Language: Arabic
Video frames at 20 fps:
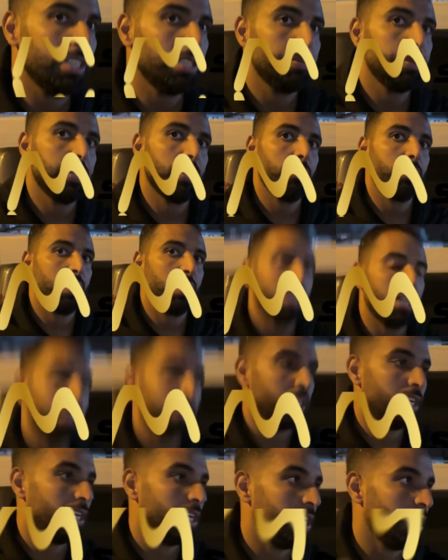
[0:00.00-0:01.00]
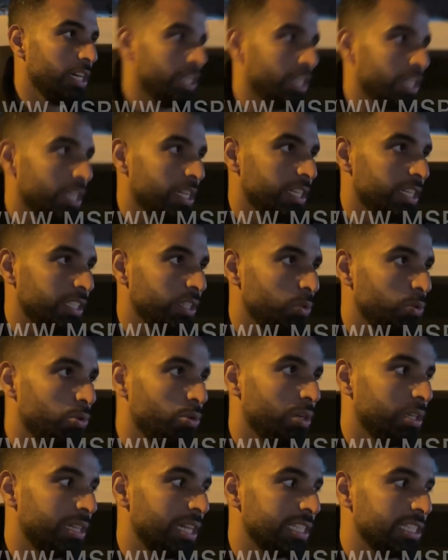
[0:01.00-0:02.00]
نتمنى اننا
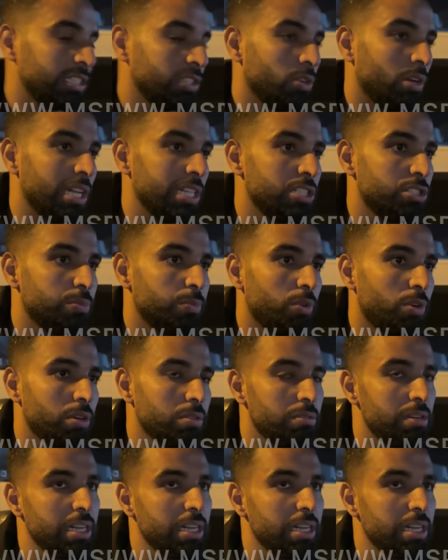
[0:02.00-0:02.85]
نهدوا ثلاثه نقاط للجمهور